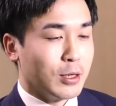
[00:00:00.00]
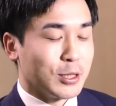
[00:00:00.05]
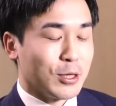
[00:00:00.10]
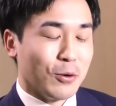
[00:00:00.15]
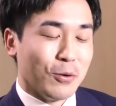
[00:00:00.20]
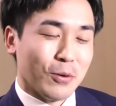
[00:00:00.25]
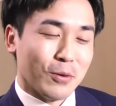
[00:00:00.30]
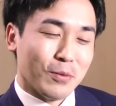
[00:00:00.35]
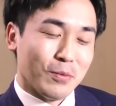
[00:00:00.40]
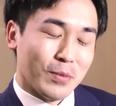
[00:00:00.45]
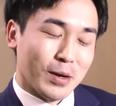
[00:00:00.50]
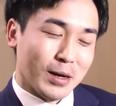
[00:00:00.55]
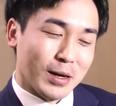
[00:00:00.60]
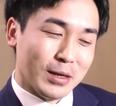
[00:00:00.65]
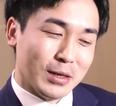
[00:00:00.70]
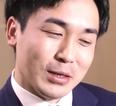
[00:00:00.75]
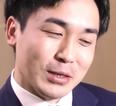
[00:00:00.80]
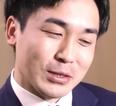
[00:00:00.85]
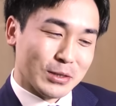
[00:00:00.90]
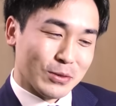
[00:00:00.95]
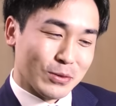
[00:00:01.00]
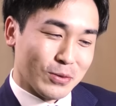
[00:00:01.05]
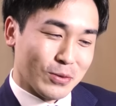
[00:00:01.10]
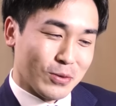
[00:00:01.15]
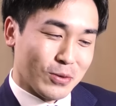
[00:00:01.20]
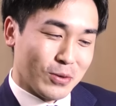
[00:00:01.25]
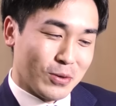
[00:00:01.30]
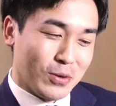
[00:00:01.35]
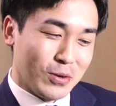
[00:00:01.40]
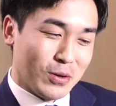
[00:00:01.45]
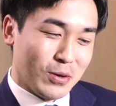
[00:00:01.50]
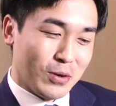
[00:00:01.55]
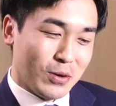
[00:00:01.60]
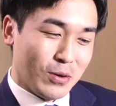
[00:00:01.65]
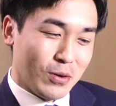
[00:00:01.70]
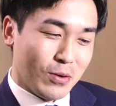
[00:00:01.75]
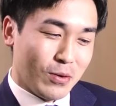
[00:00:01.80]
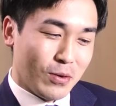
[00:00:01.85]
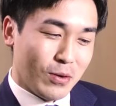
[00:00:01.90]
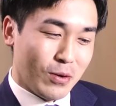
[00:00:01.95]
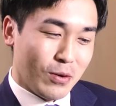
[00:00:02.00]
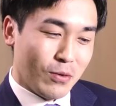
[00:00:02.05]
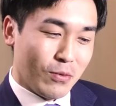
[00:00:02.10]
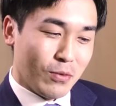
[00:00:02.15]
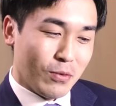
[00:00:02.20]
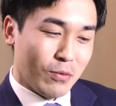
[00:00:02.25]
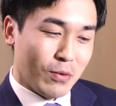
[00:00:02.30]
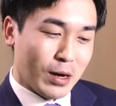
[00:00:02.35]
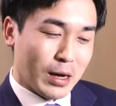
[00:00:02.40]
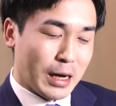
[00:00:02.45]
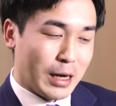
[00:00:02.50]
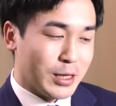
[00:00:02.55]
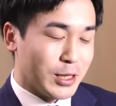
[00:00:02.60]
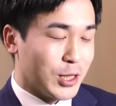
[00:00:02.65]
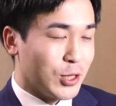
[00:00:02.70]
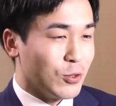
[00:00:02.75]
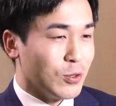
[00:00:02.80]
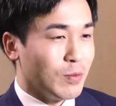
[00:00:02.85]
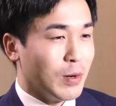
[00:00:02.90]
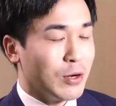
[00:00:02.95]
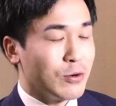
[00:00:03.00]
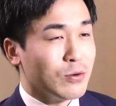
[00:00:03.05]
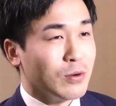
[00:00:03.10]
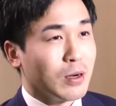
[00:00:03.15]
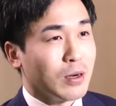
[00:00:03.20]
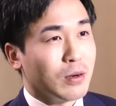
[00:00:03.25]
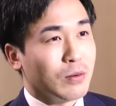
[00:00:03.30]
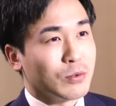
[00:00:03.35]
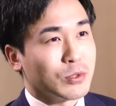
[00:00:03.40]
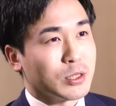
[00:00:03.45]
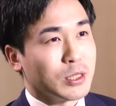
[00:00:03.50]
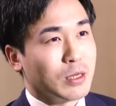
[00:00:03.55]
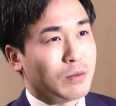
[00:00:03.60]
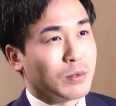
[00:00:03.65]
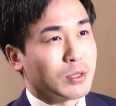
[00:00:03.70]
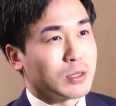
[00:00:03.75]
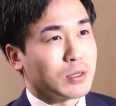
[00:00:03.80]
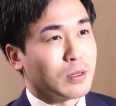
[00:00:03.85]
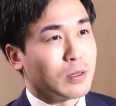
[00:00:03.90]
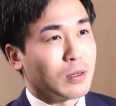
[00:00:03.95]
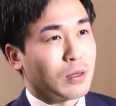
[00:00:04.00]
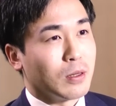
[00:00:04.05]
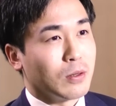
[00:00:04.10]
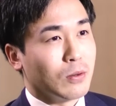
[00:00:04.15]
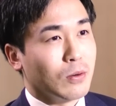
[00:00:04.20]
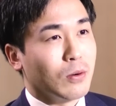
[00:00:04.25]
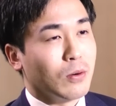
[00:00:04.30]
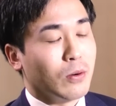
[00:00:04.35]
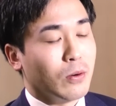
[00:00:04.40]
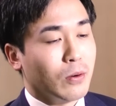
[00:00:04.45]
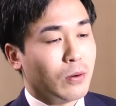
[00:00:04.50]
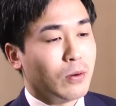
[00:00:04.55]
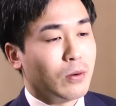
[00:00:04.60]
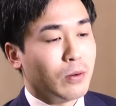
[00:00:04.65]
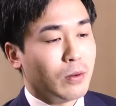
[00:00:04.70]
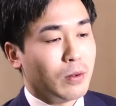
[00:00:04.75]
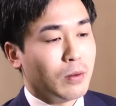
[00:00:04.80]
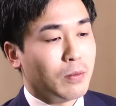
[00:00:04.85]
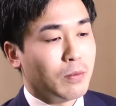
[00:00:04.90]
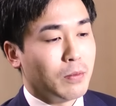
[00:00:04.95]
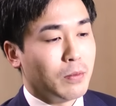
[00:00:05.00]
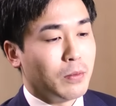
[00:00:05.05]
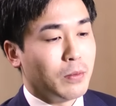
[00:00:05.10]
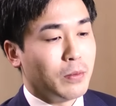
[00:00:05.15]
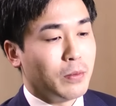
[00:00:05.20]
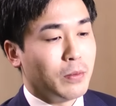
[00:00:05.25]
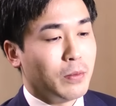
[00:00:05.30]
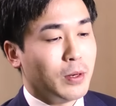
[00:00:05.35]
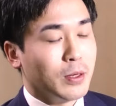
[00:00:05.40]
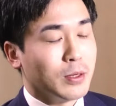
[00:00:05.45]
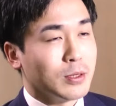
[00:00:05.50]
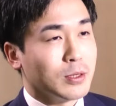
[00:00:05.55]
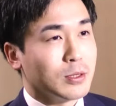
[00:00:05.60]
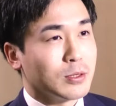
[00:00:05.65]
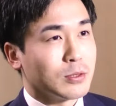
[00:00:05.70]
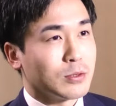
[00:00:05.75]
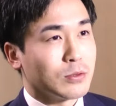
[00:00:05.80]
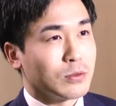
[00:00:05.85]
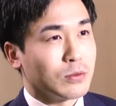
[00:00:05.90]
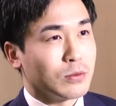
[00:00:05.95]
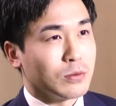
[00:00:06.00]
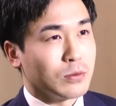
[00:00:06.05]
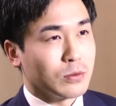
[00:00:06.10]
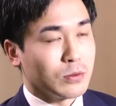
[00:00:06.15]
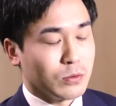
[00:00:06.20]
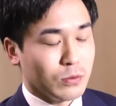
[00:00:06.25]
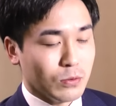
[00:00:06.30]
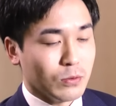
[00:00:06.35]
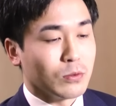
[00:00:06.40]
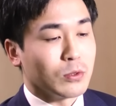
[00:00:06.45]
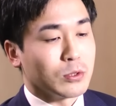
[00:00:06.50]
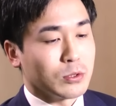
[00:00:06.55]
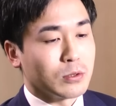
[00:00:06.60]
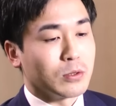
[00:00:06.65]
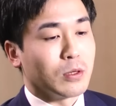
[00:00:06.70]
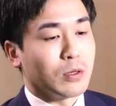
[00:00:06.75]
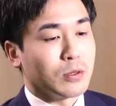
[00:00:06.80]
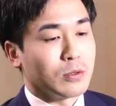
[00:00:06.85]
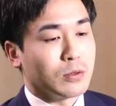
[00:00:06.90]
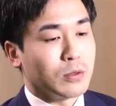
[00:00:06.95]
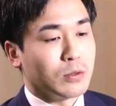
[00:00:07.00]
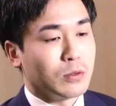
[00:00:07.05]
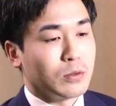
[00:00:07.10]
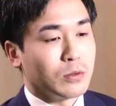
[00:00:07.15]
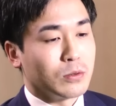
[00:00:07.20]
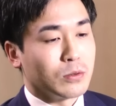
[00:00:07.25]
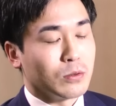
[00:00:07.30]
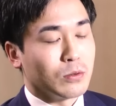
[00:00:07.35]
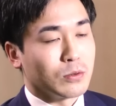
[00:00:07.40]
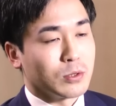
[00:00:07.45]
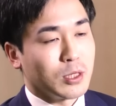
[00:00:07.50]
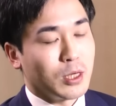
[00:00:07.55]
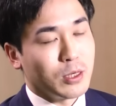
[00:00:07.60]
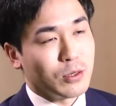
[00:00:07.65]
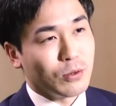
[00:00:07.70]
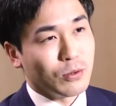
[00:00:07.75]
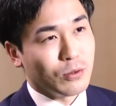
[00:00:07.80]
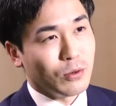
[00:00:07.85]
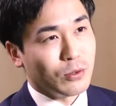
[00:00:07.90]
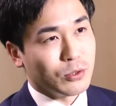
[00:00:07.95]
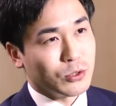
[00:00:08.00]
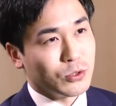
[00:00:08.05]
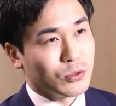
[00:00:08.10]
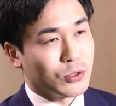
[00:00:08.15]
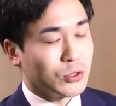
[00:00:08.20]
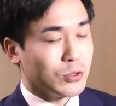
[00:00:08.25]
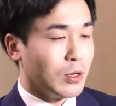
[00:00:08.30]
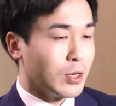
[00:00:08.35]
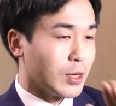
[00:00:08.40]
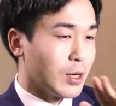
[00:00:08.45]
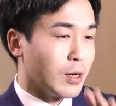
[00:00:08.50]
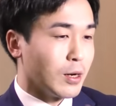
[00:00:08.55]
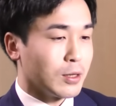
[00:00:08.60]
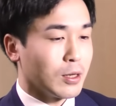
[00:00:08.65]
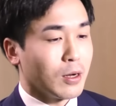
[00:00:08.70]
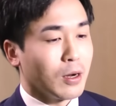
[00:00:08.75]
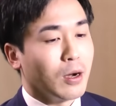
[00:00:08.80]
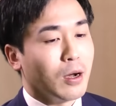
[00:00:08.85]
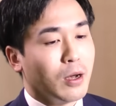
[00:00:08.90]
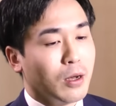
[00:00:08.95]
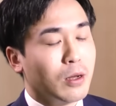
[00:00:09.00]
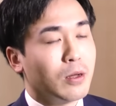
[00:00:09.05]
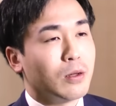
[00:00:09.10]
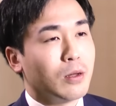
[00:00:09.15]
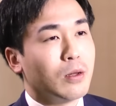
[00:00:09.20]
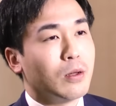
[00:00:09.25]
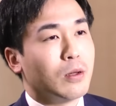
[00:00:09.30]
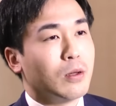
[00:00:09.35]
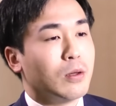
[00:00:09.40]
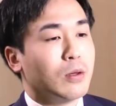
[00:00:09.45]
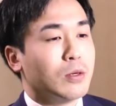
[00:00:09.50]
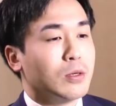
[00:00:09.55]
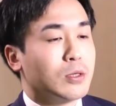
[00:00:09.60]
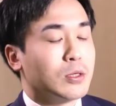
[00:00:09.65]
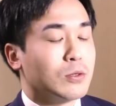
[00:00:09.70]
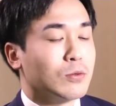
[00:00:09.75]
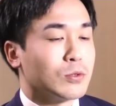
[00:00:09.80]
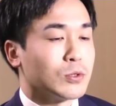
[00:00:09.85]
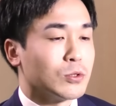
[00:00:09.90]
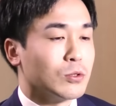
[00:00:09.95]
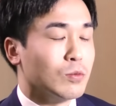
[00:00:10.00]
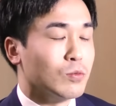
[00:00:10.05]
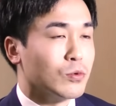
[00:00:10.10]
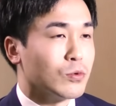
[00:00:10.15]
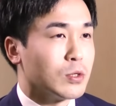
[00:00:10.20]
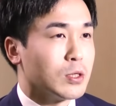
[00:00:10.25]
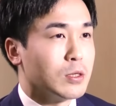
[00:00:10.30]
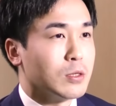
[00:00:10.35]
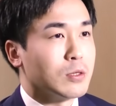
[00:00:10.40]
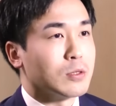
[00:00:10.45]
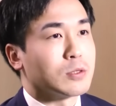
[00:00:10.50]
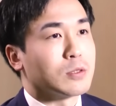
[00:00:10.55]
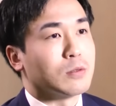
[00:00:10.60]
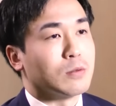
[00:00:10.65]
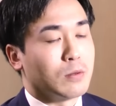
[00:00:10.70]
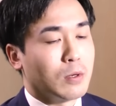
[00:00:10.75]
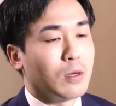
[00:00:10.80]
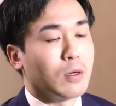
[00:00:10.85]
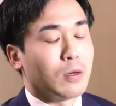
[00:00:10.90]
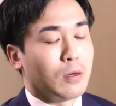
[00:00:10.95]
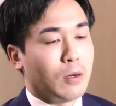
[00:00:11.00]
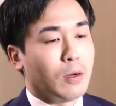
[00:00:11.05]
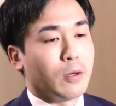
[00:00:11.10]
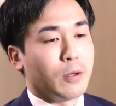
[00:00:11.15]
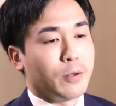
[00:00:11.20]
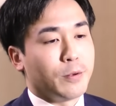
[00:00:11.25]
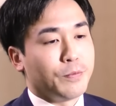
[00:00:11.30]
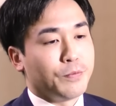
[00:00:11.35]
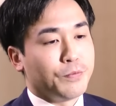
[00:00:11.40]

そ,、まあ、その若いっていうのもあるのかもしれませんけどやっぱりそそうですねその最後の集中の上げ方が一つの武器ですよね。はい、あ